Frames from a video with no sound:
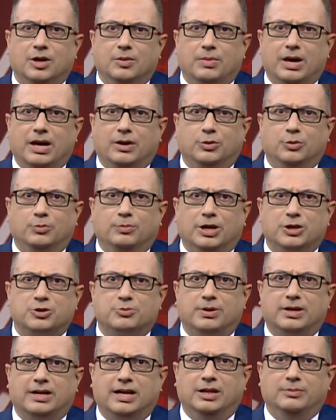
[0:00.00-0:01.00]
Merhum
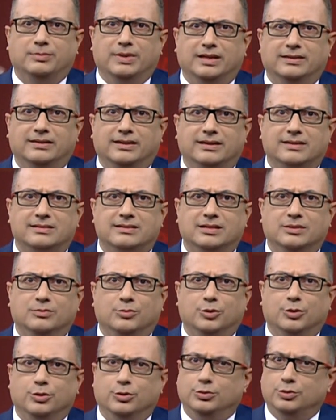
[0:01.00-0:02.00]
Başbakan Menderes'in
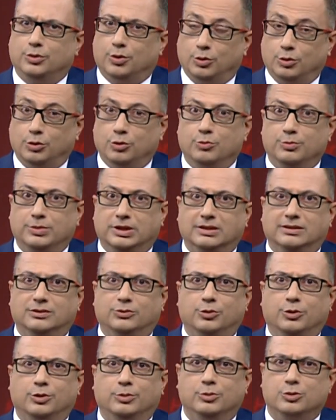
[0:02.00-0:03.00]
bugün ölüm
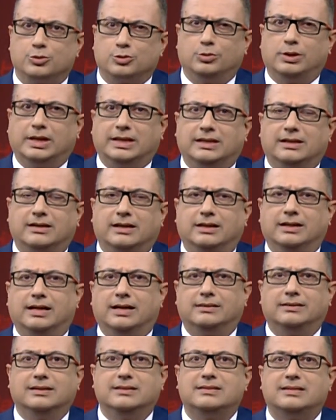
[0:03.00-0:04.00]
yıl dönümü şu
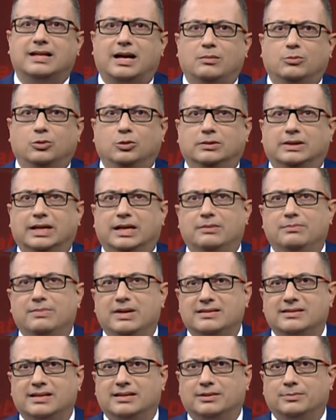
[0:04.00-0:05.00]
dakikalarda İstanbul'da
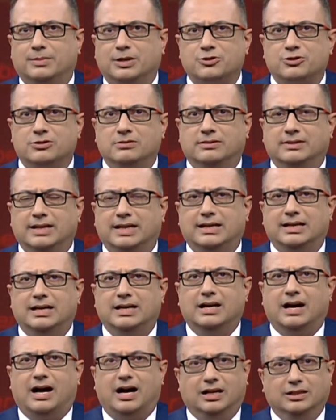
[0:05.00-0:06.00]
mezarı başında
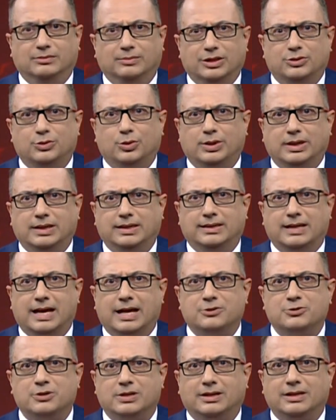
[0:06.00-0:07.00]
anma töreni
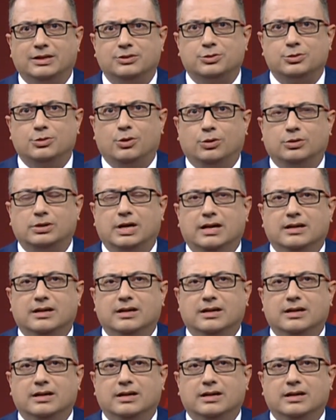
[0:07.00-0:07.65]
gerçekleşiyor.